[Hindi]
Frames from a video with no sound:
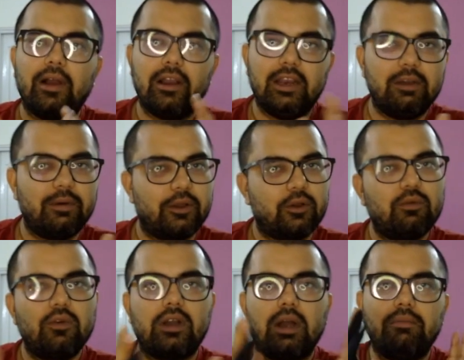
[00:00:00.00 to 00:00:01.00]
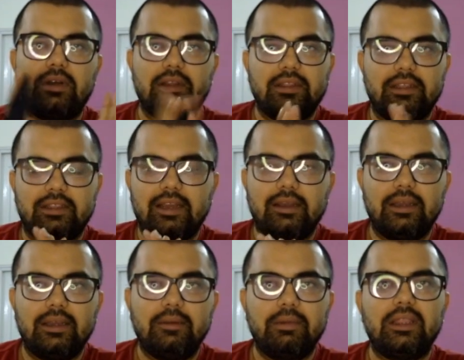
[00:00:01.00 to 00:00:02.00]
लेबर को वो कम कर देता है
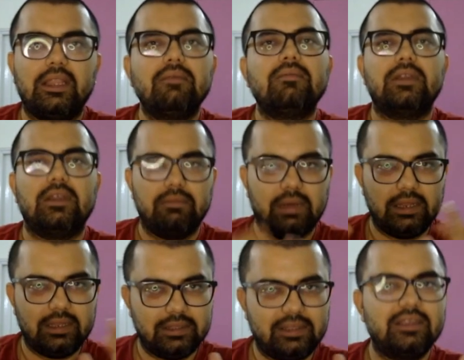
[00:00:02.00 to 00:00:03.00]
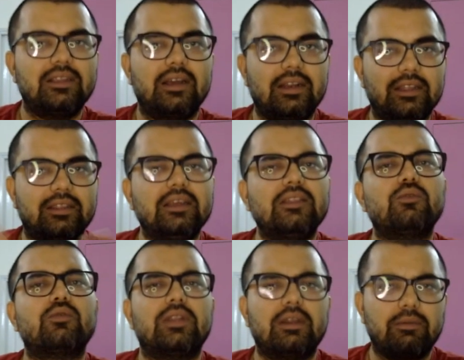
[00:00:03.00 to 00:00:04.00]
मतलब मान लीजिए तीस लगने थे तो
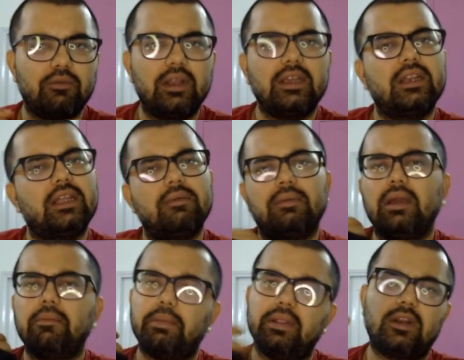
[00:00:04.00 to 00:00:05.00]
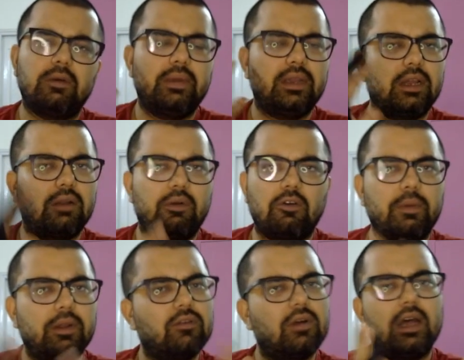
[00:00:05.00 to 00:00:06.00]
उसने बोला कि नहीं मैं पंद्रह में ही करवाऊंगा
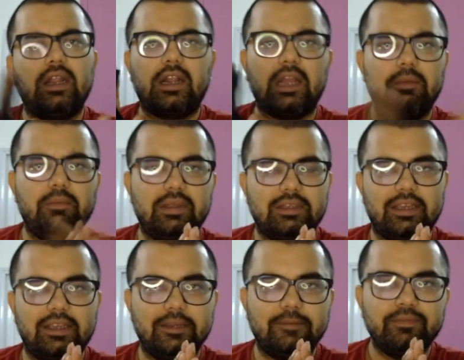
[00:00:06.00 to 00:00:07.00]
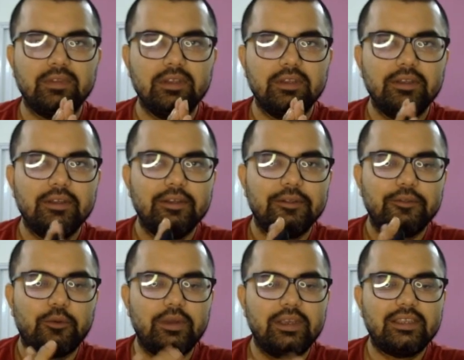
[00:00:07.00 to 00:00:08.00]
मेरे को आधा टाइम में चाहिए
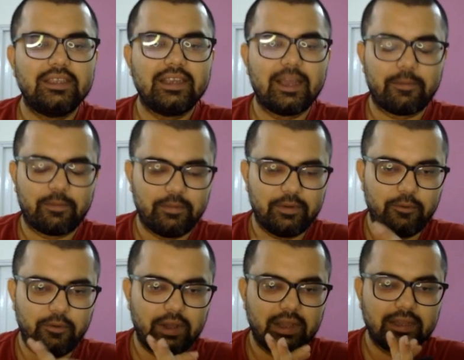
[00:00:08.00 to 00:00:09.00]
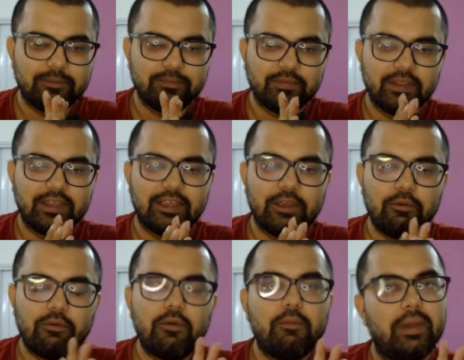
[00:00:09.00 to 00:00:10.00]
तो इससे क्या हुआ कि
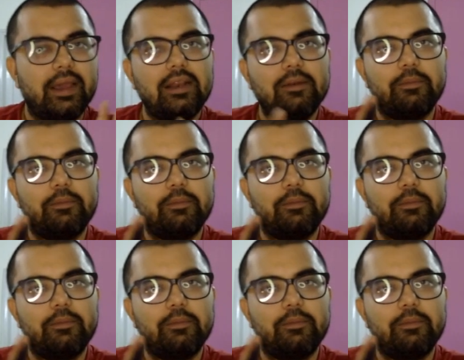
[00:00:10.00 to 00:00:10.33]
वो महल